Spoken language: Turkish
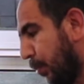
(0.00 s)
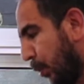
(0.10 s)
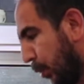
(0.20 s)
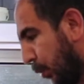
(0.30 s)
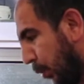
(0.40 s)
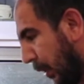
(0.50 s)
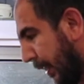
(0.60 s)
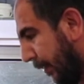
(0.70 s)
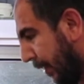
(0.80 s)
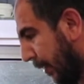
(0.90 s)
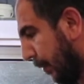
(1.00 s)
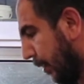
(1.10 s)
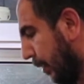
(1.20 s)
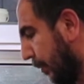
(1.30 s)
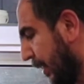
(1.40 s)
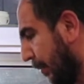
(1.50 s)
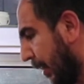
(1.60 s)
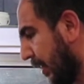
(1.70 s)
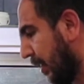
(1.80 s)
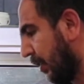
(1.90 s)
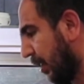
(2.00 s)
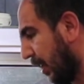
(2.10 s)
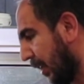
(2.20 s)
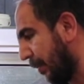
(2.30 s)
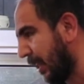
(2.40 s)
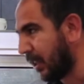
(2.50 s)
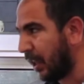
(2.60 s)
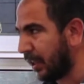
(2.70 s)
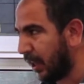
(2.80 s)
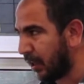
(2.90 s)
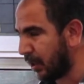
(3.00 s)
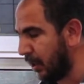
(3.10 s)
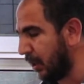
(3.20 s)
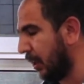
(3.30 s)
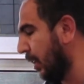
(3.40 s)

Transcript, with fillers: Bunun türleri var. E, bizim Maraş'ta çıkanlar biraz daha yağsız.